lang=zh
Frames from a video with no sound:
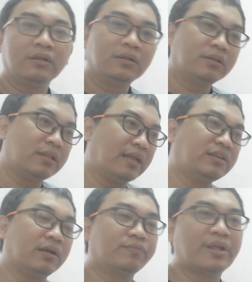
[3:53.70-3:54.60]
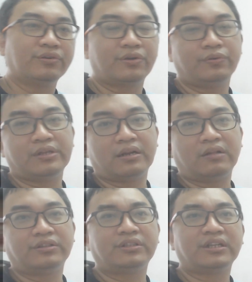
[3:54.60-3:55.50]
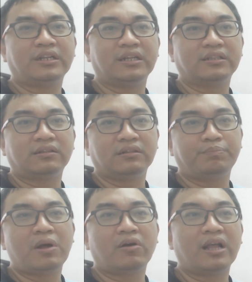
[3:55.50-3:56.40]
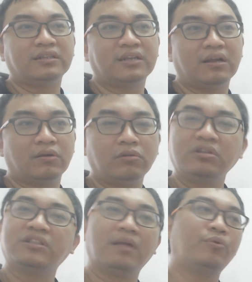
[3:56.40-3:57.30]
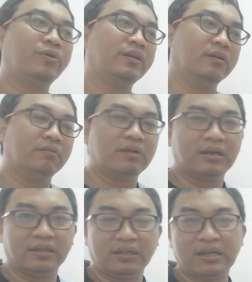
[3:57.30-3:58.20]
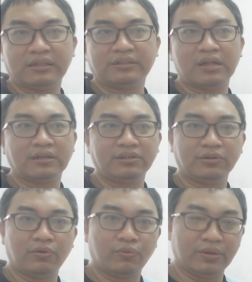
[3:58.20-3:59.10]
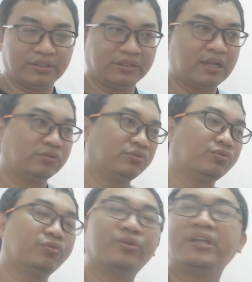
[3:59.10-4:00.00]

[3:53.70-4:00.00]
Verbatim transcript: 来讲，他就跟我讲，老师这一年，你帮我看一下，哦，才破印了，那你应该是啊信用危机，他就说对，